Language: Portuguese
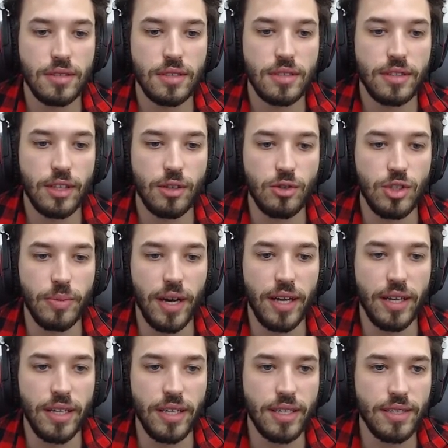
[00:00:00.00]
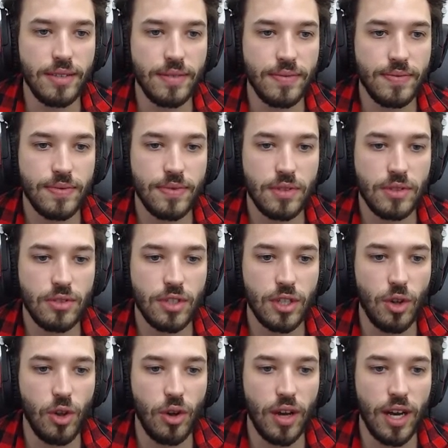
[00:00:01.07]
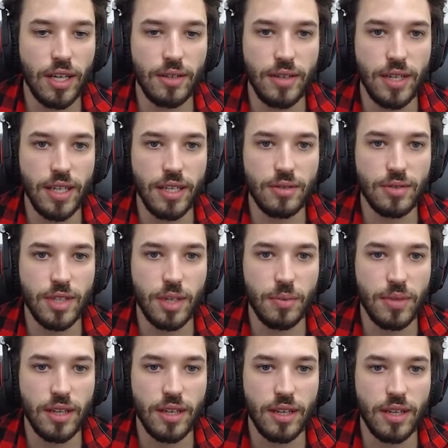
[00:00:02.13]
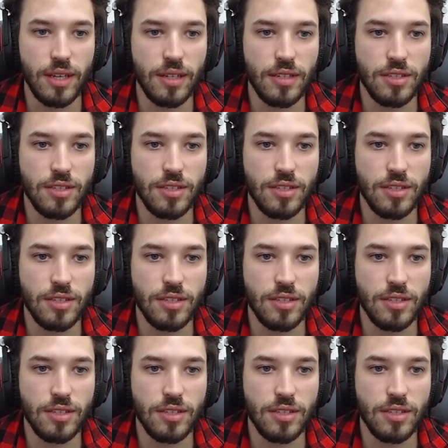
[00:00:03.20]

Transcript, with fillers: Tem o Di Maria, tinha colocado ele, não sei porque que ele